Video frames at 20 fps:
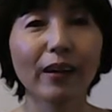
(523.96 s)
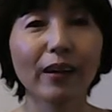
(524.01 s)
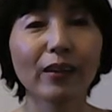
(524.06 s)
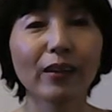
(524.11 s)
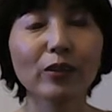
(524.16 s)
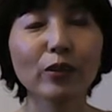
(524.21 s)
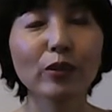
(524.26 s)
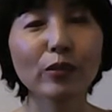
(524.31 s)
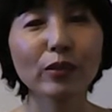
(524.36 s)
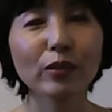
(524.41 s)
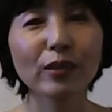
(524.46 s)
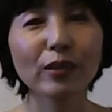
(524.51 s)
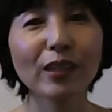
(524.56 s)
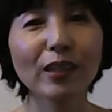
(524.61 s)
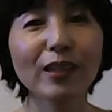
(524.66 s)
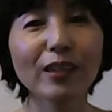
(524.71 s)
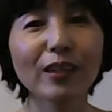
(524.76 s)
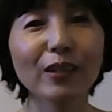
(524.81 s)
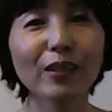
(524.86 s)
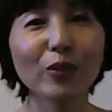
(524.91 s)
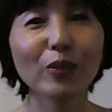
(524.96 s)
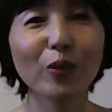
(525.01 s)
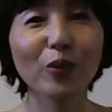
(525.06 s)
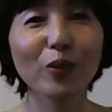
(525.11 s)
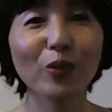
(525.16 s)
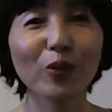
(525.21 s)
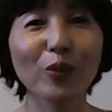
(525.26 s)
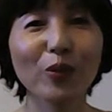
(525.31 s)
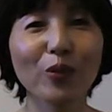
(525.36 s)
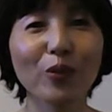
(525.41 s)
そんなあ
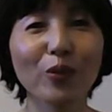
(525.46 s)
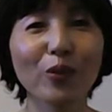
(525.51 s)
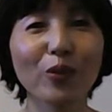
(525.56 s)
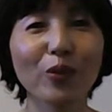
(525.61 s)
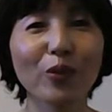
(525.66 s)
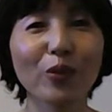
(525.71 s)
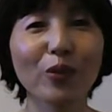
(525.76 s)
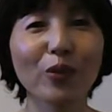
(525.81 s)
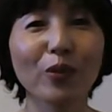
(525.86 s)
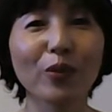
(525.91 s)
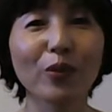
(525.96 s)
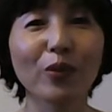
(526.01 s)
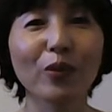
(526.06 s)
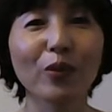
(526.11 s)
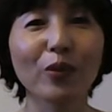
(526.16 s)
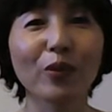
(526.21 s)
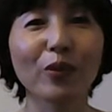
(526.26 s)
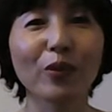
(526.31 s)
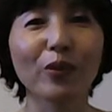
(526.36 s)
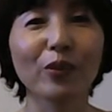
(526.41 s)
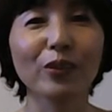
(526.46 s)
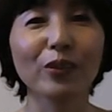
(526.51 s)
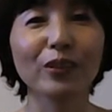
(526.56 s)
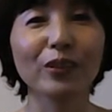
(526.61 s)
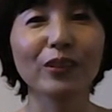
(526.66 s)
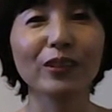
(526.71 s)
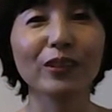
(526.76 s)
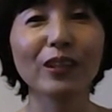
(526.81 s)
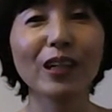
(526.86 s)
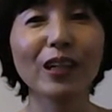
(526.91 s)
の
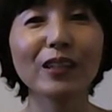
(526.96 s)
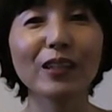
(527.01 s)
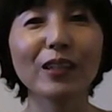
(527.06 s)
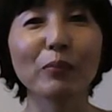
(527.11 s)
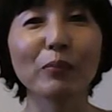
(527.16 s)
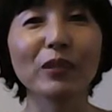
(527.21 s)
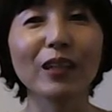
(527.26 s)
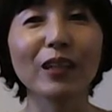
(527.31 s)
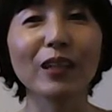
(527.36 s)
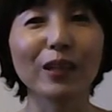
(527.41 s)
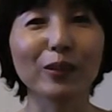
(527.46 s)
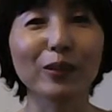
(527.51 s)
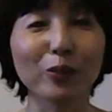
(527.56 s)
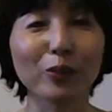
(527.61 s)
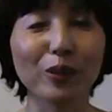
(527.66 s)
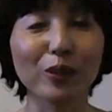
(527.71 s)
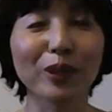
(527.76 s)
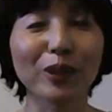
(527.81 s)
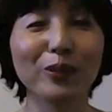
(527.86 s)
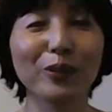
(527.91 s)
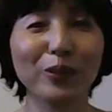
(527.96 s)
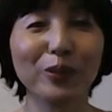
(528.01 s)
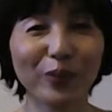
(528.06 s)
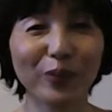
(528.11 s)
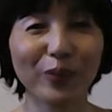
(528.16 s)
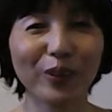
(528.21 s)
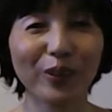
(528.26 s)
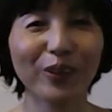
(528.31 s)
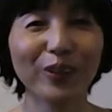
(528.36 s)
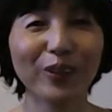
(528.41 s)
嫌な未来とかより
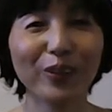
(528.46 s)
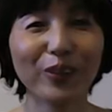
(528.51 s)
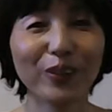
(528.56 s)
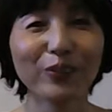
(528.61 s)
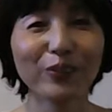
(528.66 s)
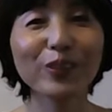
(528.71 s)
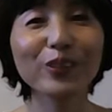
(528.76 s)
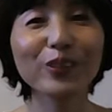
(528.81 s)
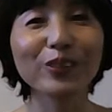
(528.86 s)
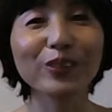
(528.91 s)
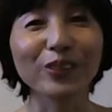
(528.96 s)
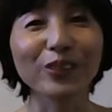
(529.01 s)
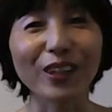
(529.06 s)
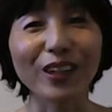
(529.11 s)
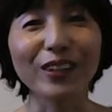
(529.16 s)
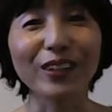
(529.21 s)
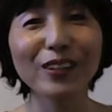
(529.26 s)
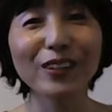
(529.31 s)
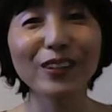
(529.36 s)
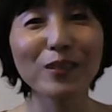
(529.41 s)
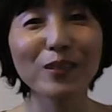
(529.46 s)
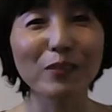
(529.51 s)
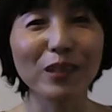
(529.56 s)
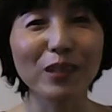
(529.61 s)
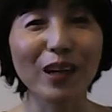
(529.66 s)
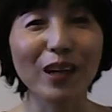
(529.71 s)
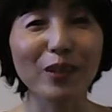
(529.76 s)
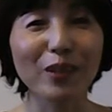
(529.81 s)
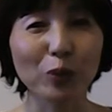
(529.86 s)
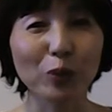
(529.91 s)
ももっとねいい未
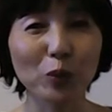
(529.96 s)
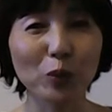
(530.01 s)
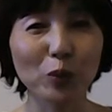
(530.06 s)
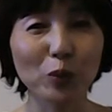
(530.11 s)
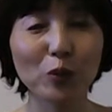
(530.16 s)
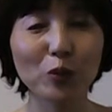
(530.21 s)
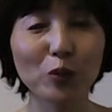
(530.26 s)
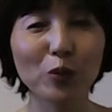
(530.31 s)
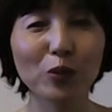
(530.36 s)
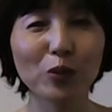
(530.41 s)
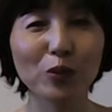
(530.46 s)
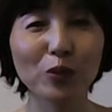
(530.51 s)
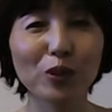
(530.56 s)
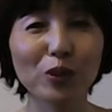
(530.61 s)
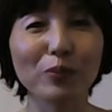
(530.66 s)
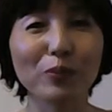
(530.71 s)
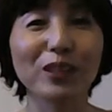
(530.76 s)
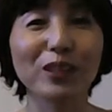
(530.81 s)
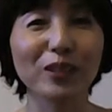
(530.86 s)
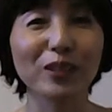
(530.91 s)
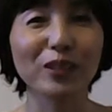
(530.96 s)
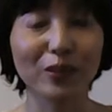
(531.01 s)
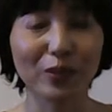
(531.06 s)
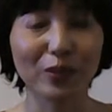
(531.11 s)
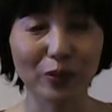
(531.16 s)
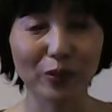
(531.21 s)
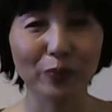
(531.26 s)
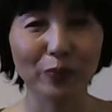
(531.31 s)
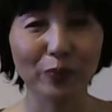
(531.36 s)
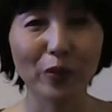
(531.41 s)
来を想像すればいいんです
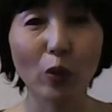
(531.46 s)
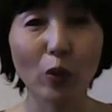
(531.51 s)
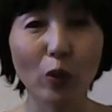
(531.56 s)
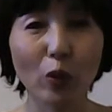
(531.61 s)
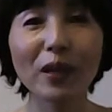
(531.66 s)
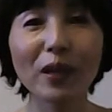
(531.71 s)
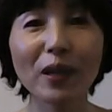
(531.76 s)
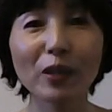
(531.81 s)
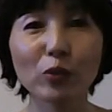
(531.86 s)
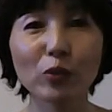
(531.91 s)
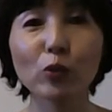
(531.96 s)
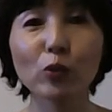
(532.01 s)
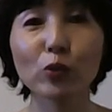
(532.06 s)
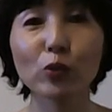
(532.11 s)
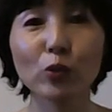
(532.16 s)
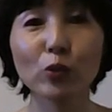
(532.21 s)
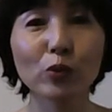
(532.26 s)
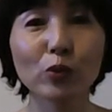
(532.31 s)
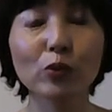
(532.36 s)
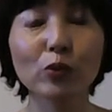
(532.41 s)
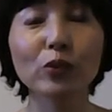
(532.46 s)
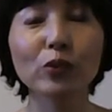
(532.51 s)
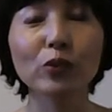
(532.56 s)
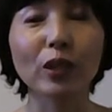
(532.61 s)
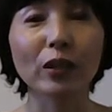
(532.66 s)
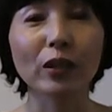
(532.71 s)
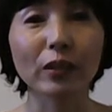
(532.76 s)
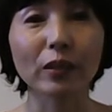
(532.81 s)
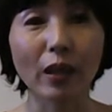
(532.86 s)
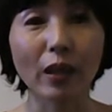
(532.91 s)
よ。お化け想像するんだっ
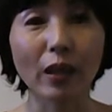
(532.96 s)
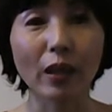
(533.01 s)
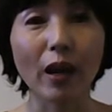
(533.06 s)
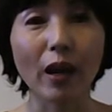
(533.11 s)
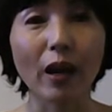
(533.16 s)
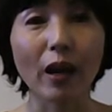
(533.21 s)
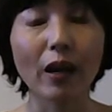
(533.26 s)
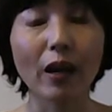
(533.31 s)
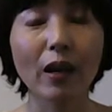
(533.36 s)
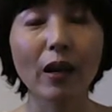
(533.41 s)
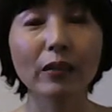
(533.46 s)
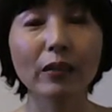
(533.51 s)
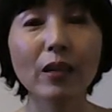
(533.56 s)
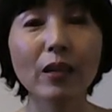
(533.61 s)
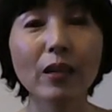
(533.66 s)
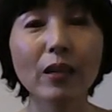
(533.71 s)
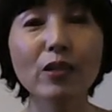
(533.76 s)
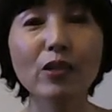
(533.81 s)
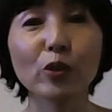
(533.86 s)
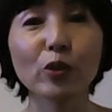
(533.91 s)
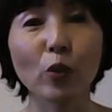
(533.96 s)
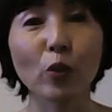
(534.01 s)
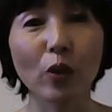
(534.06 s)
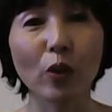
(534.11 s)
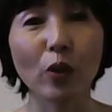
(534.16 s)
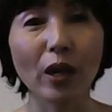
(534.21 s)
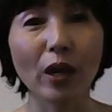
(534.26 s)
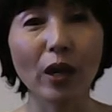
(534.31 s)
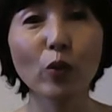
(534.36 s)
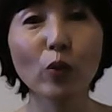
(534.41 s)
たら天使と
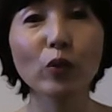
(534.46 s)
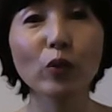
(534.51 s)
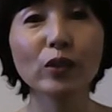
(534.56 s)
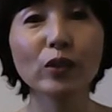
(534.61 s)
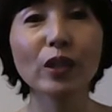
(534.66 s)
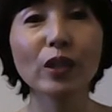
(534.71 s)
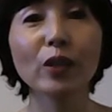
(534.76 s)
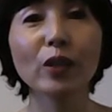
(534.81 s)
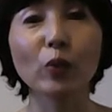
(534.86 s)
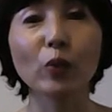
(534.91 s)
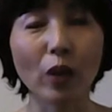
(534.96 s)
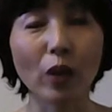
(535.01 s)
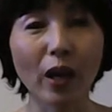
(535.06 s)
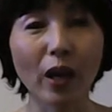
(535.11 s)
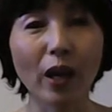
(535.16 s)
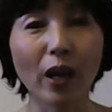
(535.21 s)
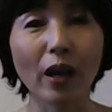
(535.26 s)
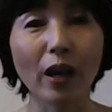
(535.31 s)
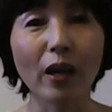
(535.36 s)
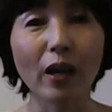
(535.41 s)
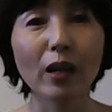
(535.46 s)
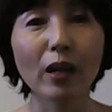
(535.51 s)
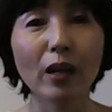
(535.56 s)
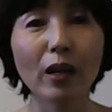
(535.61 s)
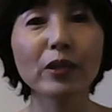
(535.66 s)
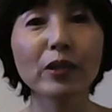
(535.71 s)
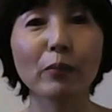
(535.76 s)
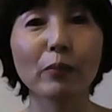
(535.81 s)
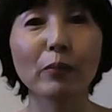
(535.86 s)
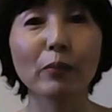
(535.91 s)
か妖精とか神
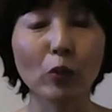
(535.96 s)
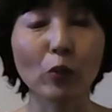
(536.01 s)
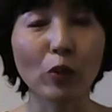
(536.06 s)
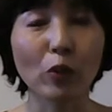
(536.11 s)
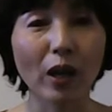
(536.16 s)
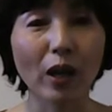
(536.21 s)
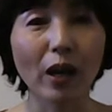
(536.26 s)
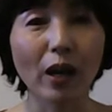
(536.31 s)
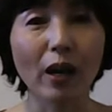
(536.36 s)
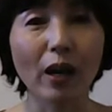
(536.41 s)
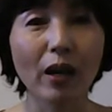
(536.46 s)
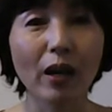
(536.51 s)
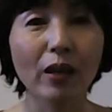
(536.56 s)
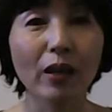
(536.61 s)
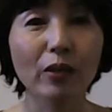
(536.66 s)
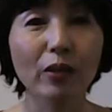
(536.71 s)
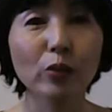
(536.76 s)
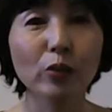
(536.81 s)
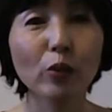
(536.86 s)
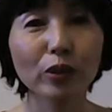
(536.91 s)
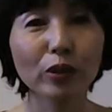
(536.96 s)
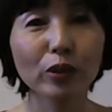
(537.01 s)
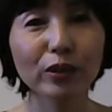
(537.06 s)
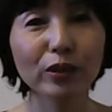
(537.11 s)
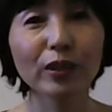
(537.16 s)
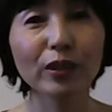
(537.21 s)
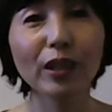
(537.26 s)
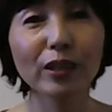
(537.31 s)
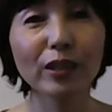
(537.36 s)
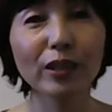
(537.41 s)
様とかそういっ
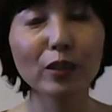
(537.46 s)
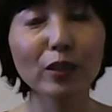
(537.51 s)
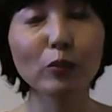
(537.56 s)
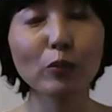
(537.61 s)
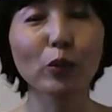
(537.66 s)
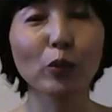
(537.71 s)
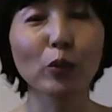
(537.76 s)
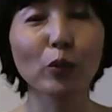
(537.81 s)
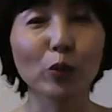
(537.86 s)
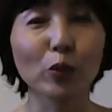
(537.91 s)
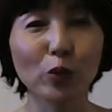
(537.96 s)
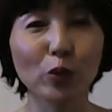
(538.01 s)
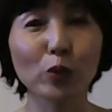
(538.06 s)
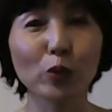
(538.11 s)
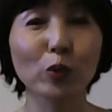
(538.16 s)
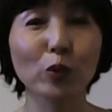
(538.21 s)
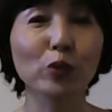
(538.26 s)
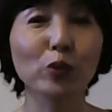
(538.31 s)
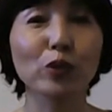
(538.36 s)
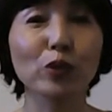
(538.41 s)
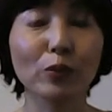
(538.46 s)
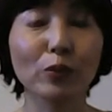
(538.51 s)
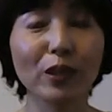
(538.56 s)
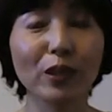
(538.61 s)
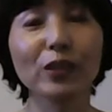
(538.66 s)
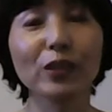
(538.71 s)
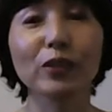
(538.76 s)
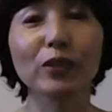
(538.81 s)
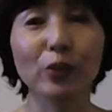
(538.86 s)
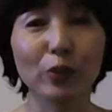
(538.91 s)
たいいものを想像すればい
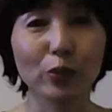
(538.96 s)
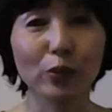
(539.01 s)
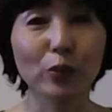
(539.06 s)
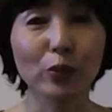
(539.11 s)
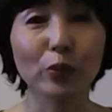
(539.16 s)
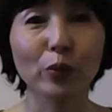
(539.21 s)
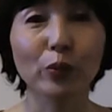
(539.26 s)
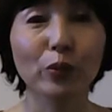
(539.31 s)
いんですよ。